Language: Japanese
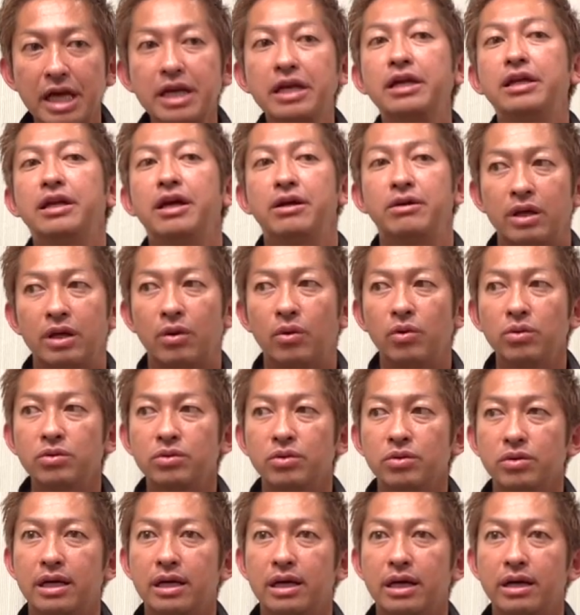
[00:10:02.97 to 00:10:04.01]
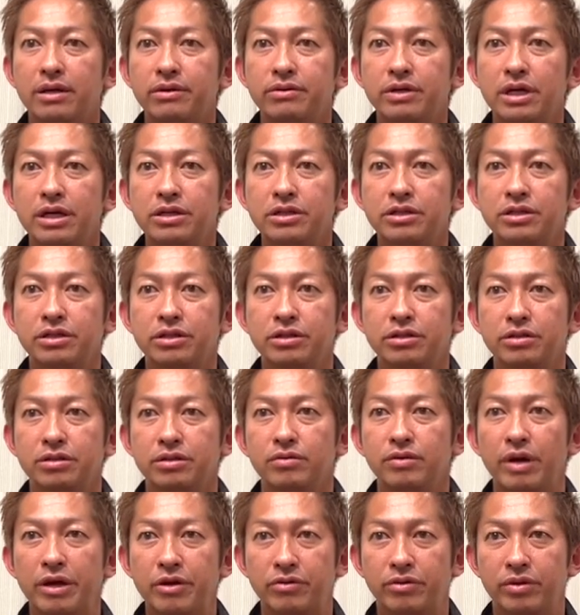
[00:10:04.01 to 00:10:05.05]
いけないだ本当軽々しく
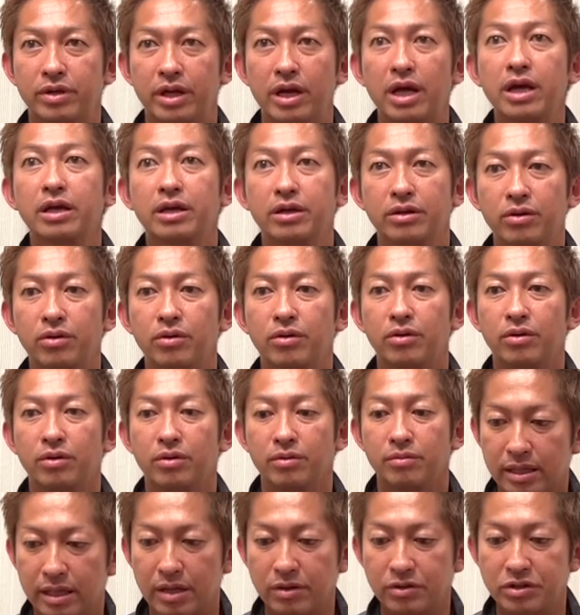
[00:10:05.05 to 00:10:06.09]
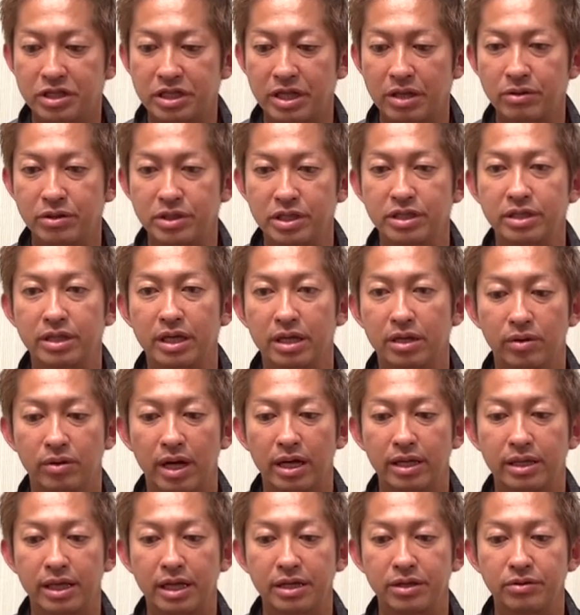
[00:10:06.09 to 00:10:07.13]
は言ってないけど、手打ち手打ちって
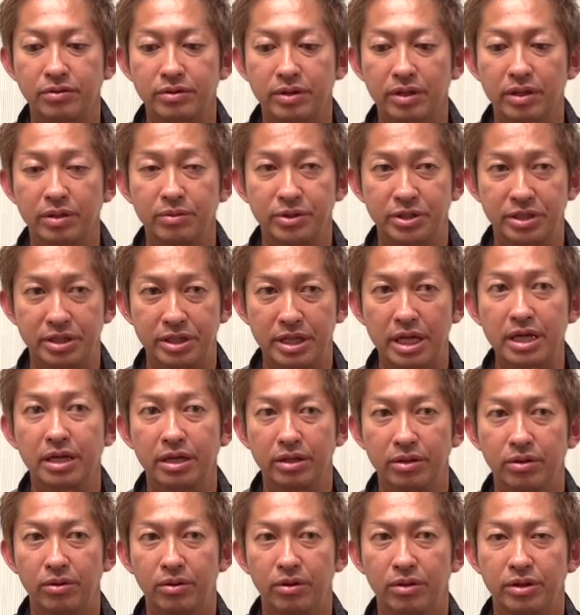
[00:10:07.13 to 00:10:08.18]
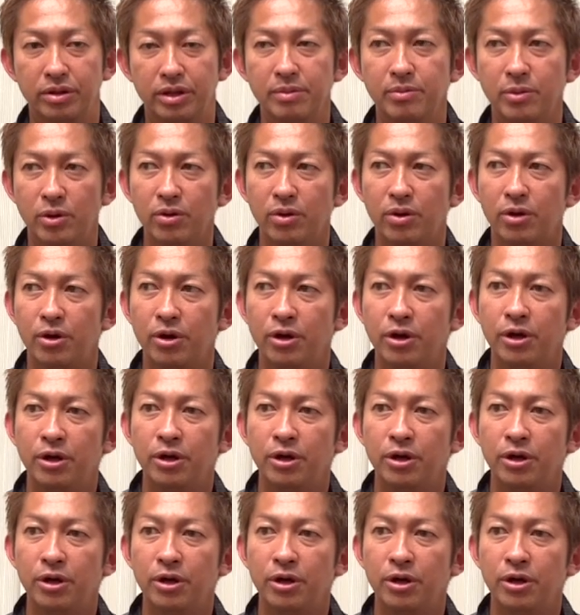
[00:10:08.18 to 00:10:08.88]
簡単に言ってるかもしれないけど、でも